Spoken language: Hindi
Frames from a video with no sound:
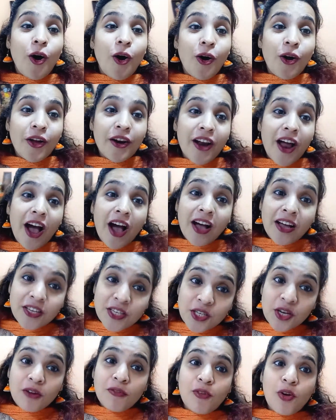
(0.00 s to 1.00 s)
और
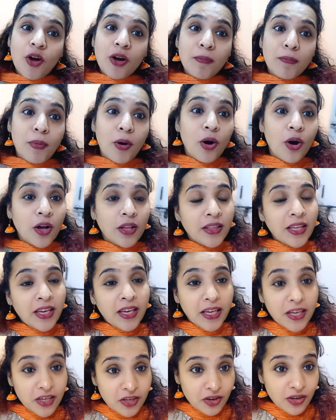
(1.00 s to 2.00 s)
आज का ब्लॉग बहुत ही
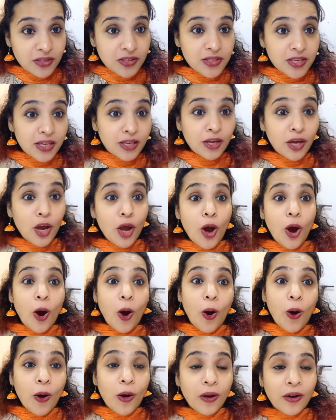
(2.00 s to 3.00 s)
इंटरेस्टिंग
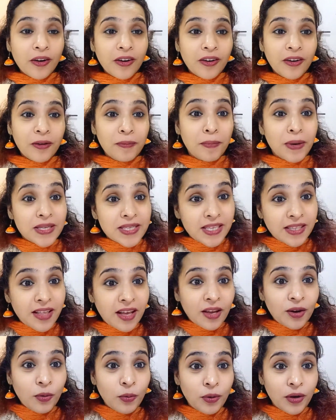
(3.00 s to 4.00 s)
और
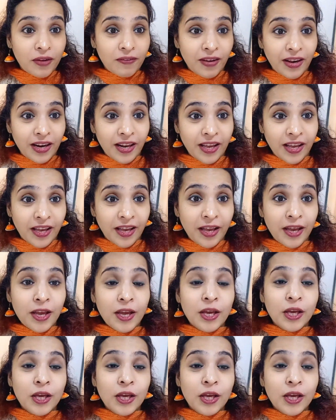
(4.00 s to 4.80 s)
मज़ेदार होने वाला है